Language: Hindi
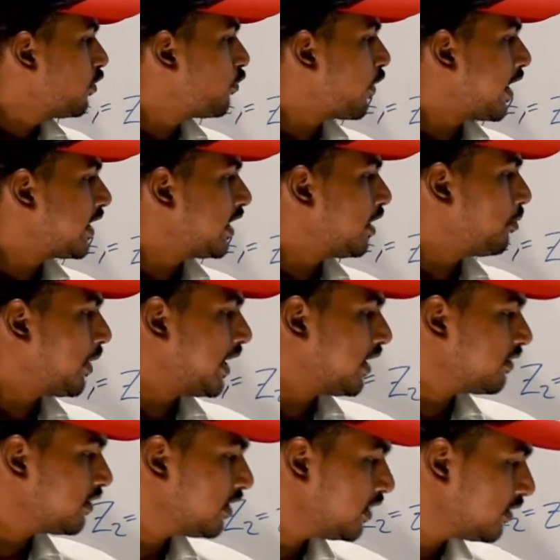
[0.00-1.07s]
फाइनल
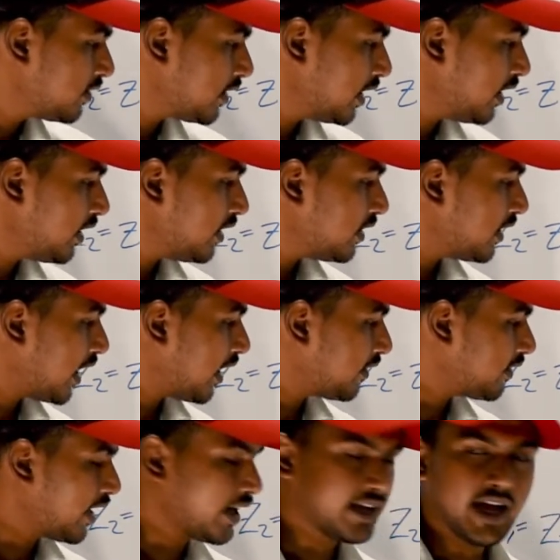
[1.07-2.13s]
माइनस इनिशियल यहाँ
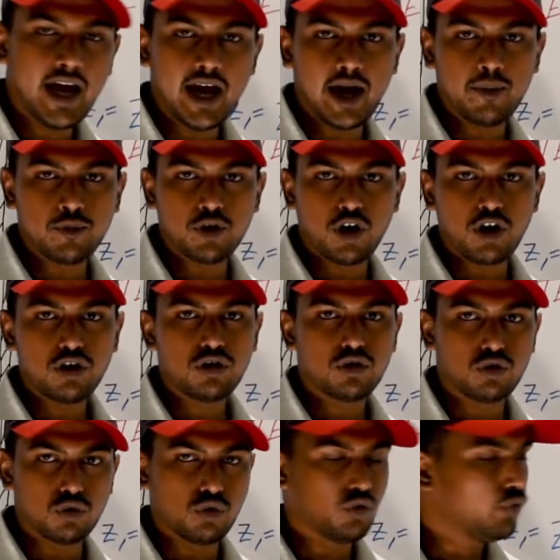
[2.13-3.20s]
से आ गया एम डॉट
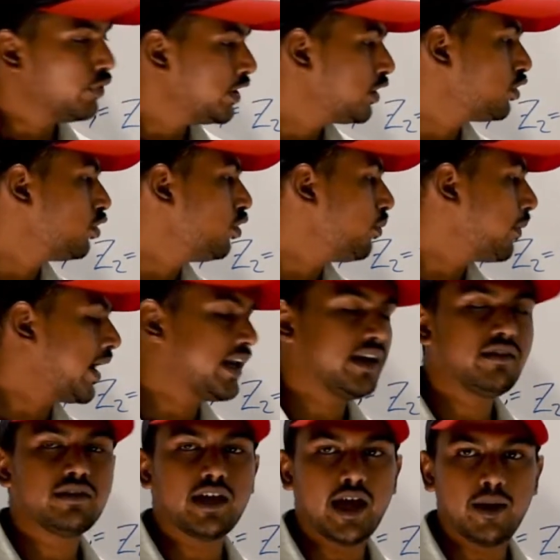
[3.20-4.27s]
टू वी टू
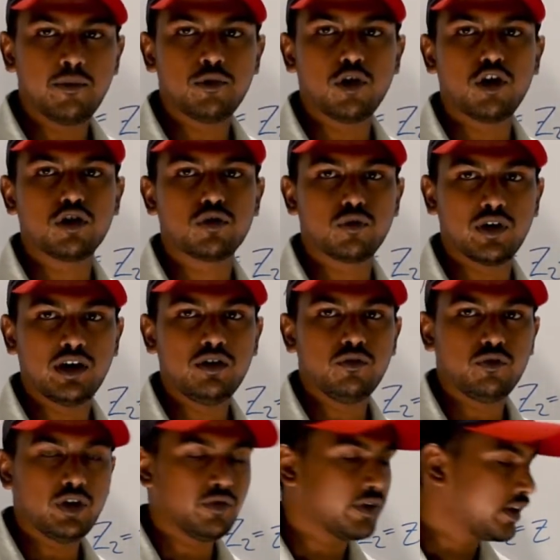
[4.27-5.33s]
माइनस एम डॉट वन
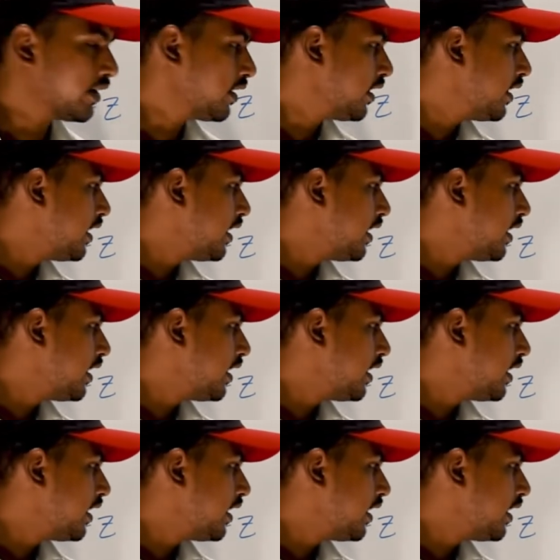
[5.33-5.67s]
वी वन